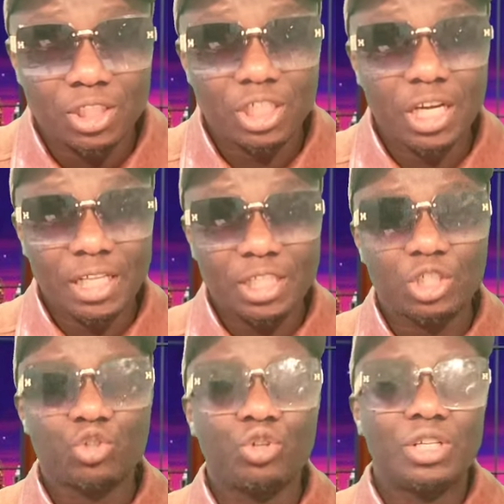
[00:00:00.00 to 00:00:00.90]
Il y a,
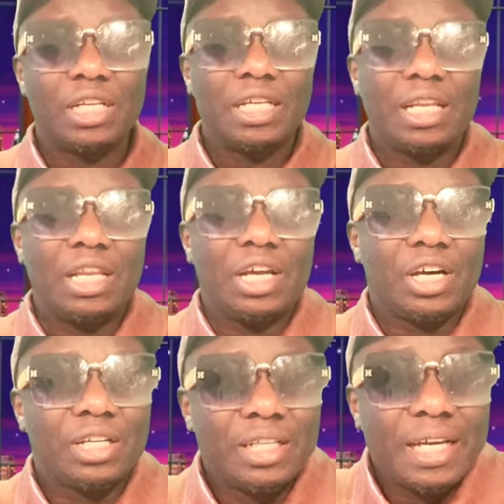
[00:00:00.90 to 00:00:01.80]
le
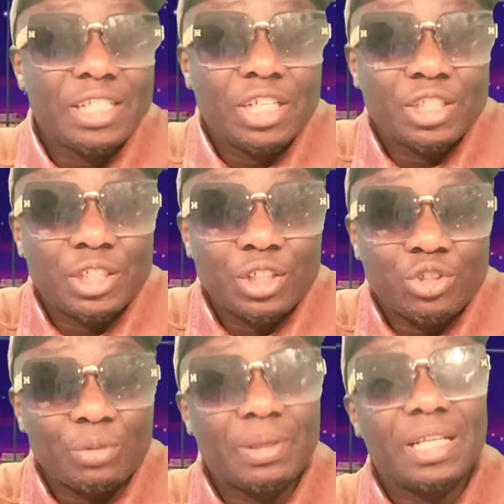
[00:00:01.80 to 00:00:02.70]
Canada est saturé
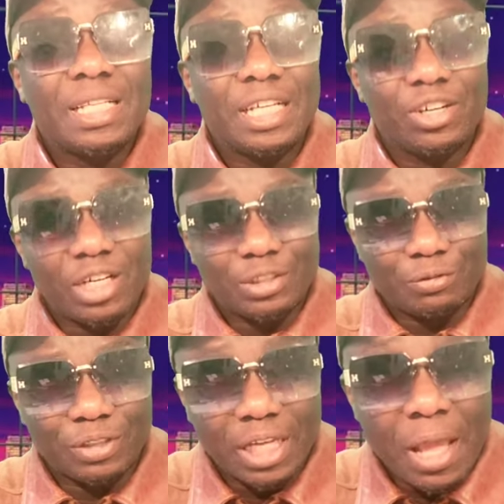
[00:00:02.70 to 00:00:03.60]
seulement dans des grandes
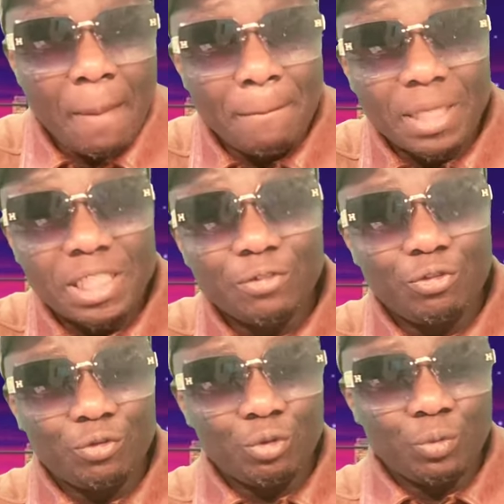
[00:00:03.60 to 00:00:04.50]
villes. Mais si
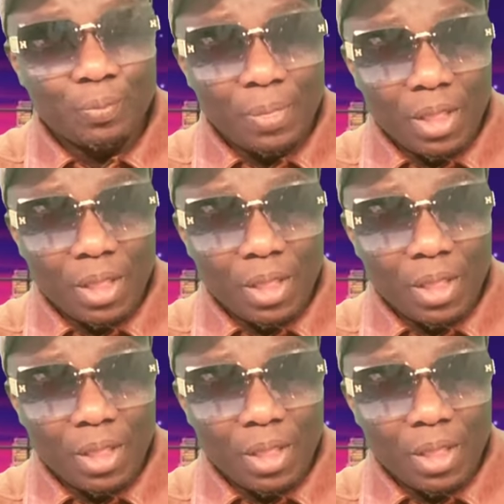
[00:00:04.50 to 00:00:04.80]
vous vous,